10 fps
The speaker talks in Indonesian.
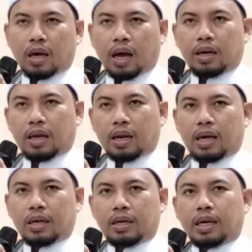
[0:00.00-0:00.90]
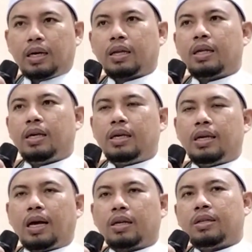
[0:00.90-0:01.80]
adalah
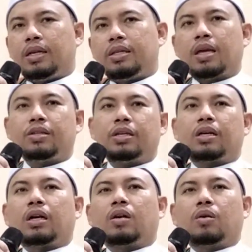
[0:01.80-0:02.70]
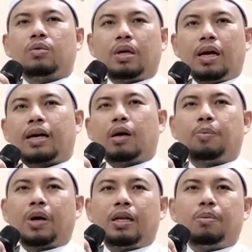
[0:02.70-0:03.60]
negeri yang dijanjikan Allah
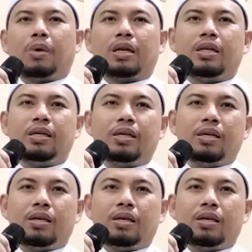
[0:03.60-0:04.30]
kepada Bani